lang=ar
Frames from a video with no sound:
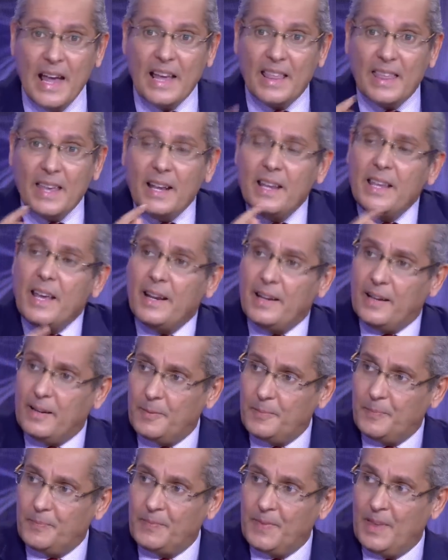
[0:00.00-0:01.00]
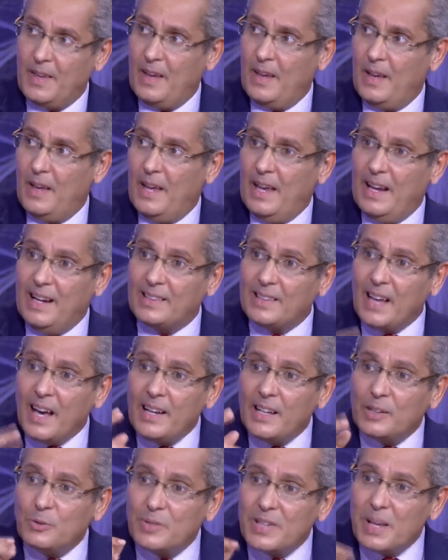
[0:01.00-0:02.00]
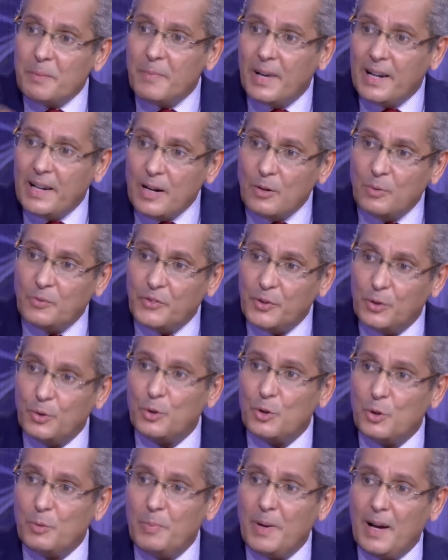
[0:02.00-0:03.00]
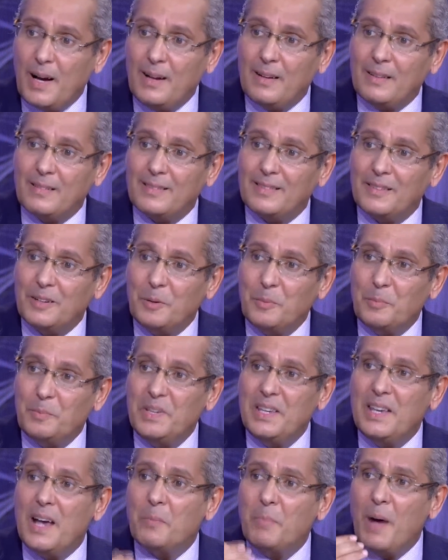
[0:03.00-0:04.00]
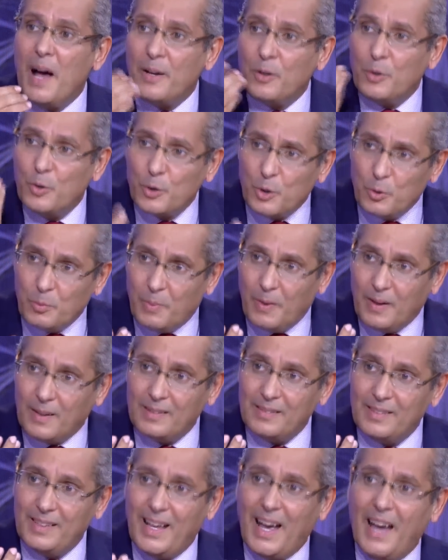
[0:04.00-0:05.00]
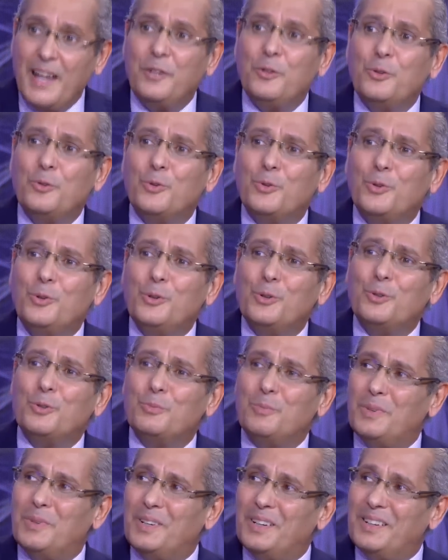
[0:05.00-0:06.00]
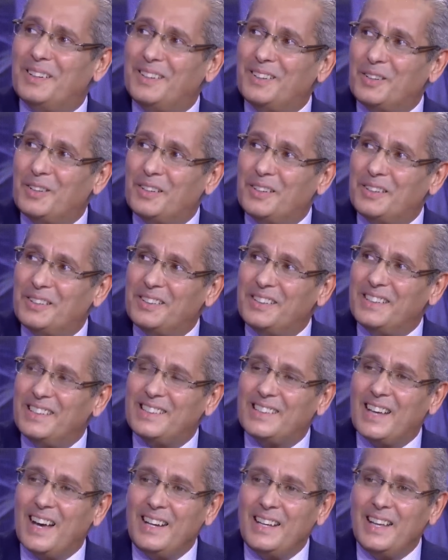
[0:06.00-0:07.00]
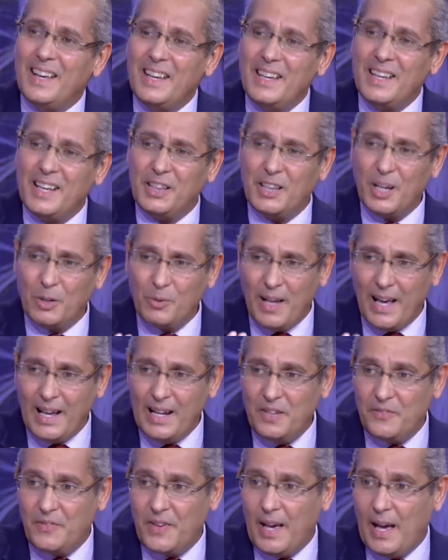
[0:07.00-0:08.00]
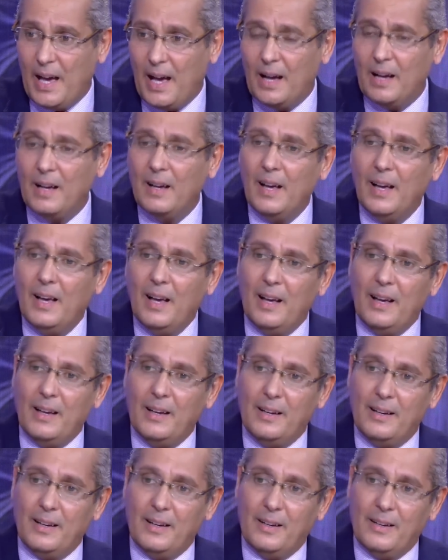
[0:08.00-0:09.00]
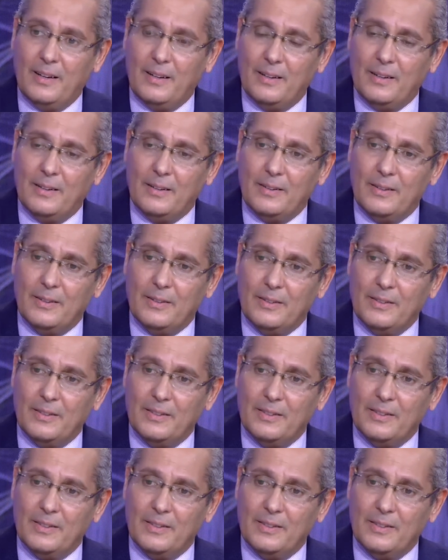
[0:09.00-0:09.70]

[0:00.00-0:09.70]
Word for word: ثانيا ايطاليا تسمى اليوم في اوروبا بيابان اوروبا لانه اليوم آه، آه، ايطاليا هي الدوله اللي فيها آه